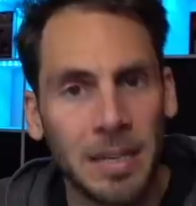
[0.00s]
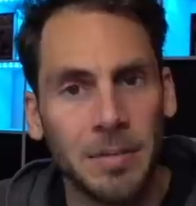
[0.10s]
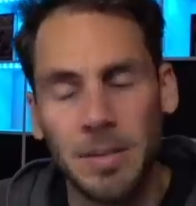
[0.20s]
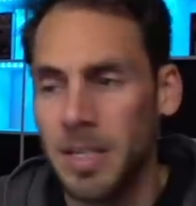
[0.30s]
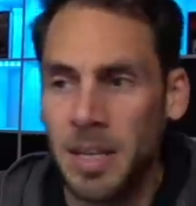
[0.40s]

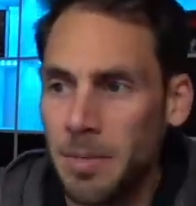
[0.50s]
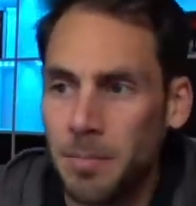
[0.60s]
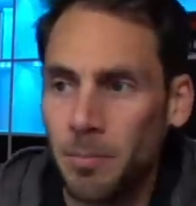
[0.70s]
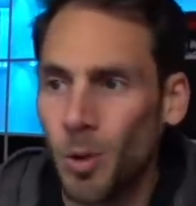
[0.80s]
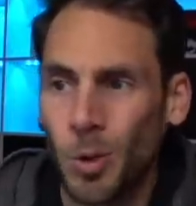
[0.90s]
in
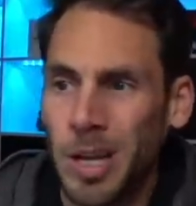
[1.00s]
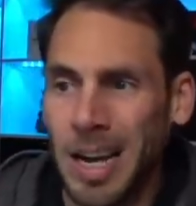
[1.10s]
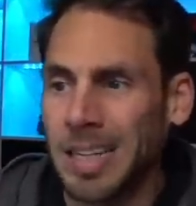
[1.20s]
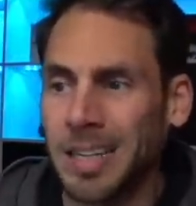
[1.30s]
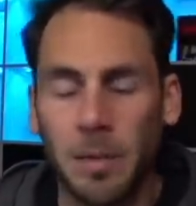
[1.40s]
jedem
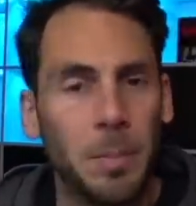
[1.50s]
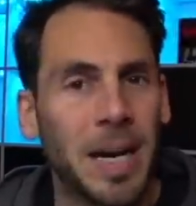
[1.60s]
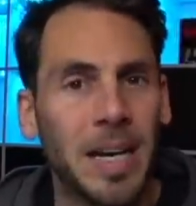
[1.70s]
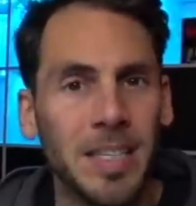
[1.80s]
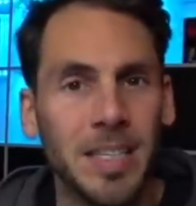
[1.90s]
oder anderen
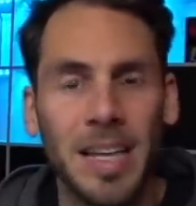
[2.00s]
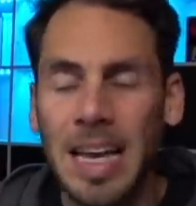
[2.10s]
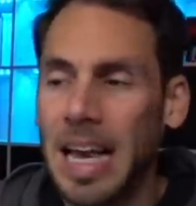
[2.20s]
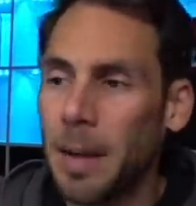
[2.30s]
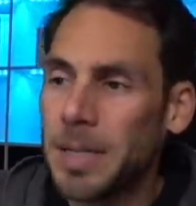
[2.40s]
Bereichen.
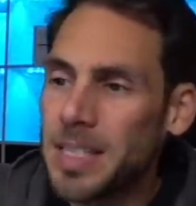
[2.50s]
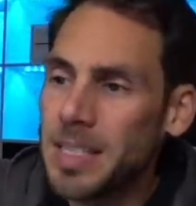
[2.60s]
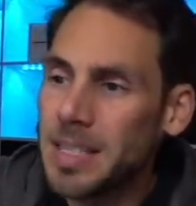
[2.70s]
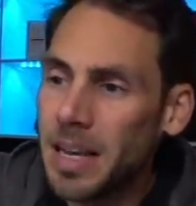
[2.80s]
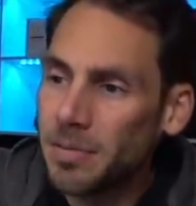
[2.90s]
Aber das
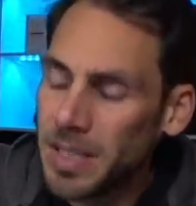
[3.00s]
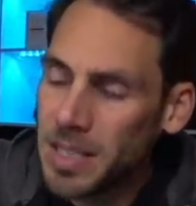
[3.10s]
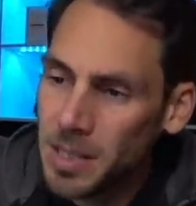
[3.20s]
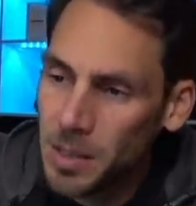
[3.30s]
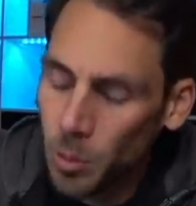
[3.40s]
ist einfach
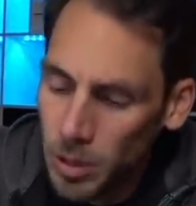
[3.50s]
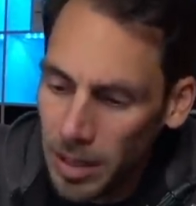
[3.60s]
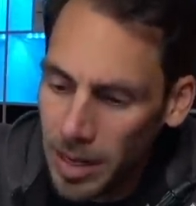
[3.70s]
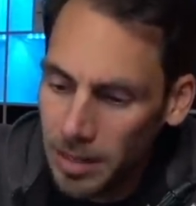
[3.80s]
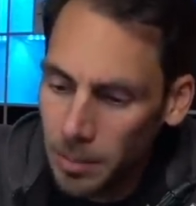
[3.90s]
dieses
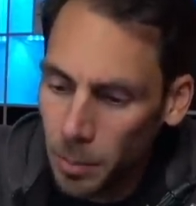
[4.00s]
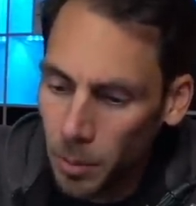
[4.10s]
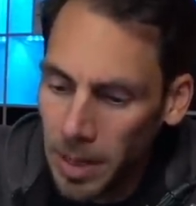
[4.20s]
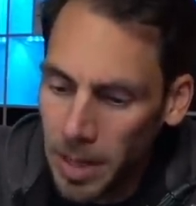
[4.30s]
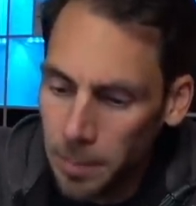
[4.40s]
grundlegende
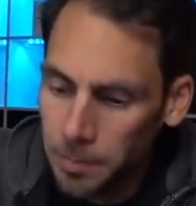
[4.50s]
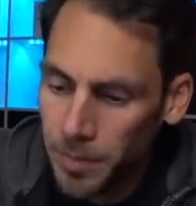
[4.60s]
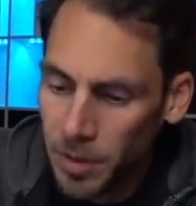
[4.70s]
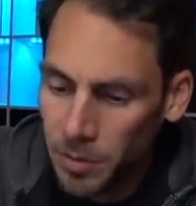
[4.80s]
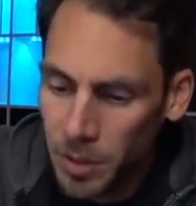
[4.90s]
Problem
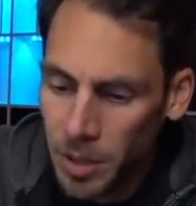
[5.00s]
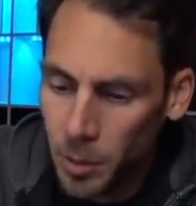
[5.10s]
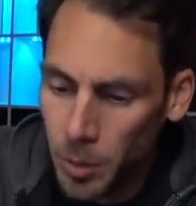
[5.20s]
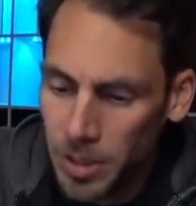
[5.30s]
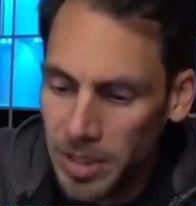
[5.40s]
von den
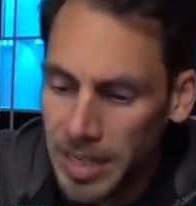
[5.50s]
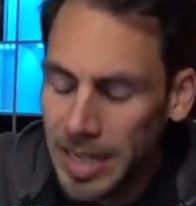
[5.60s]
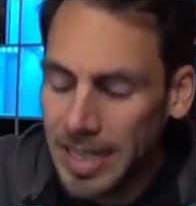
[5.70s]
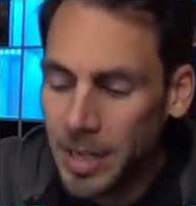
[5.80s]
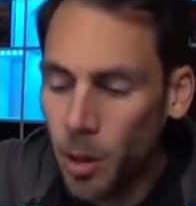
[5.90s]
Grünen.
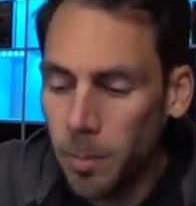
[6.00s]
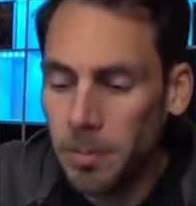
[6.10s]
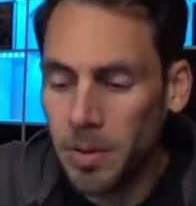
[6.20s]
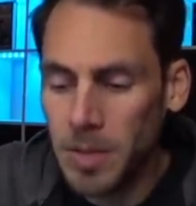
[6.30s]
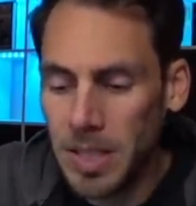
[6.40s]
Die
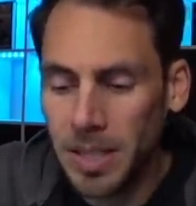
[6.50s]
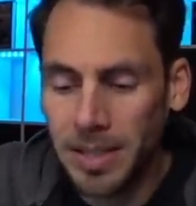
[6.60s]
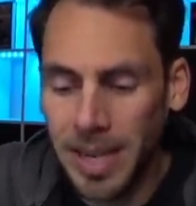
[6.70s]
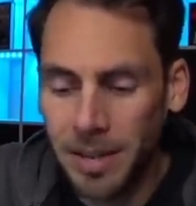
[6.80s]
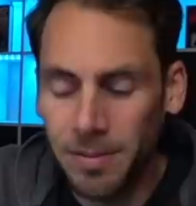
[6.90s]
kommen aus ihrer
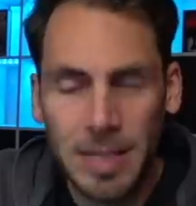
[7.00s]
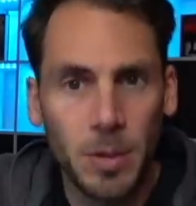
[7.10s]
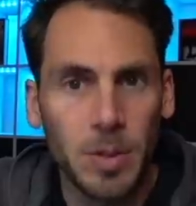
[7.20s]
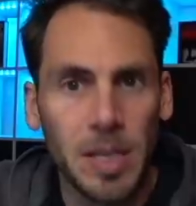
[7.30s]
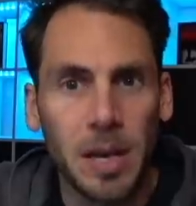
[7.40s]
Denkweise,
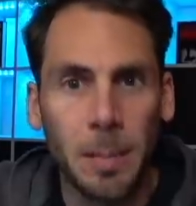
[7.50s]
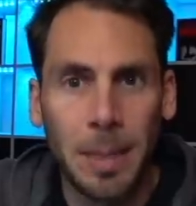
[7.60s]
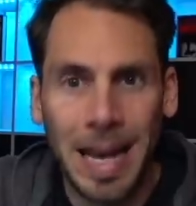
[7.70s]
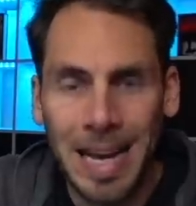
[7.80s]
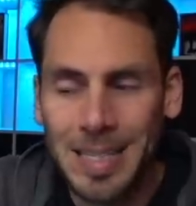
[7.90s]
aus ihrer
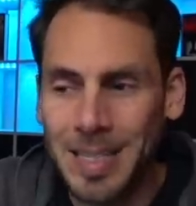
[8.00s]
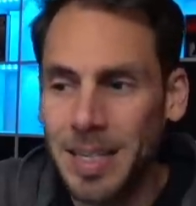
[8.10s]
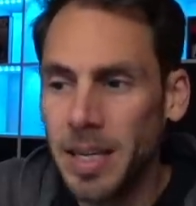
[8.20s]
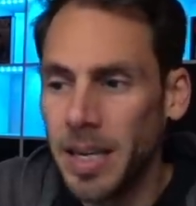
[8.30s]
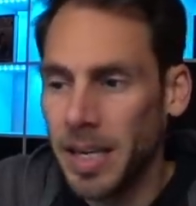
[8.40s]

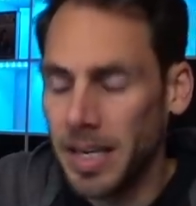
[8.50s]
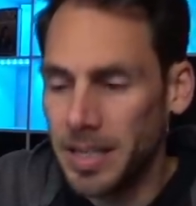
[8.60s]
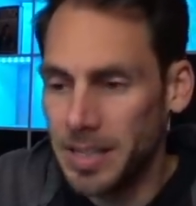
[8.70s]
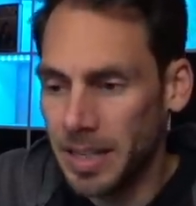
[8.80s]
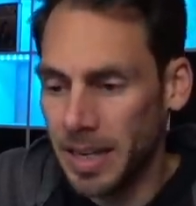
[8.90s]
Blase in
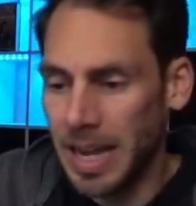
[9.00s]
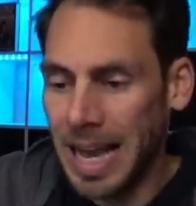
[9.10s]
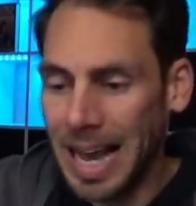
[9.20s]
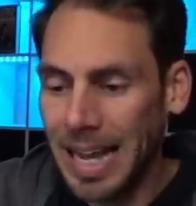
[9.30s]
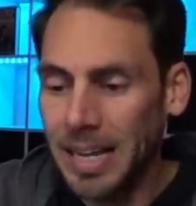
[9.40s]
dieser
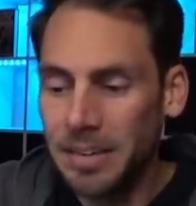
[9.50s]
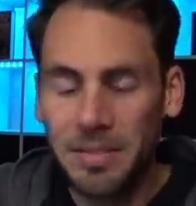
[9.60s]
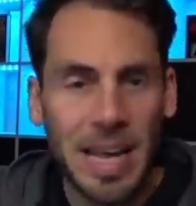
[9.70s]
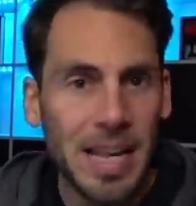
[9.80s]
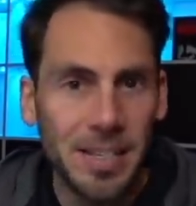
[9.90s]

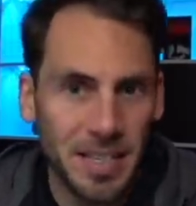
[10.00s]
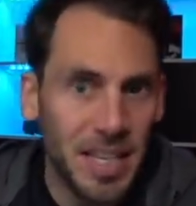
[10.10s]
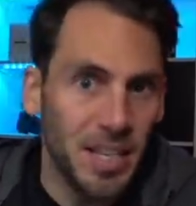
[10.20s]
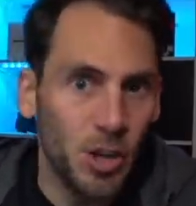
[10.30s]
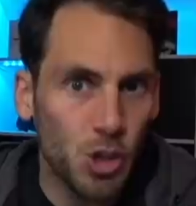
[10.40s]
heilen Welt
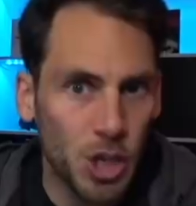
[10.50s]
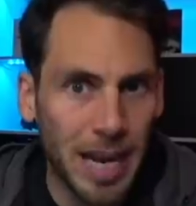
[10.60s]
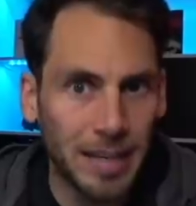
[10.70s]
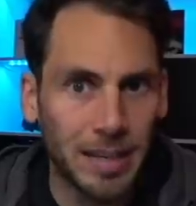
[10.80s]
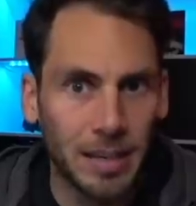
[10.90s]
in den
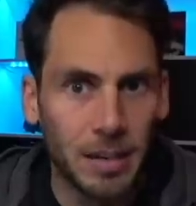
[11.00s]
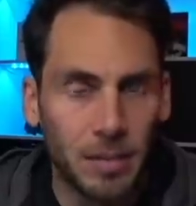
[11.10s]
Städten